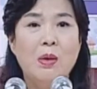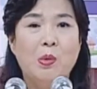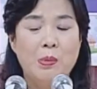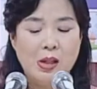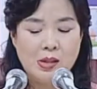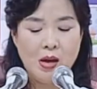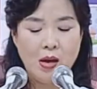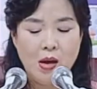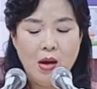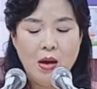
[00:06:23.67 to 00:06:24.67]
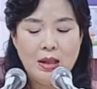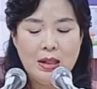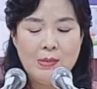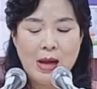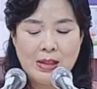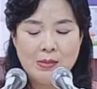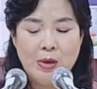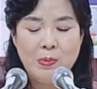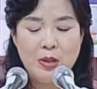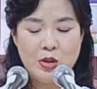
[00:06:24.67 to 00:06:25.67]
보면서 이 말씀에
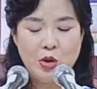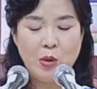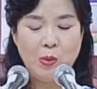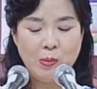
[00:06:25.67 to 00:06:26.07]
비추어 보면